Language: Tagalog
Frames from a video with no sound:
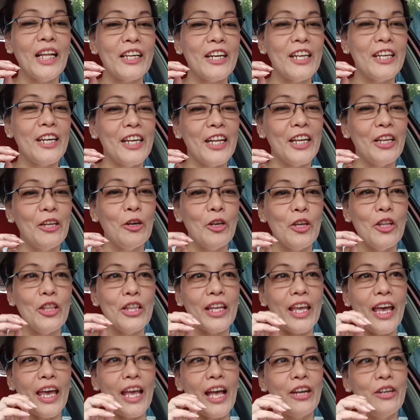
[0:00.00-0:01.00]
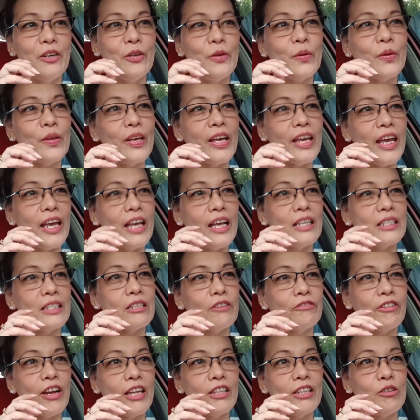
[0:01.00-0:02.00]
Narinig ko yun kay ano eh,
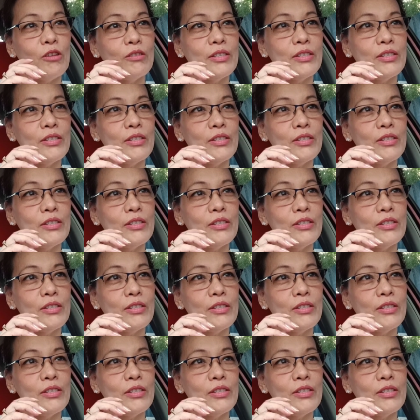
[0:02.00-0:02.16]
sa friend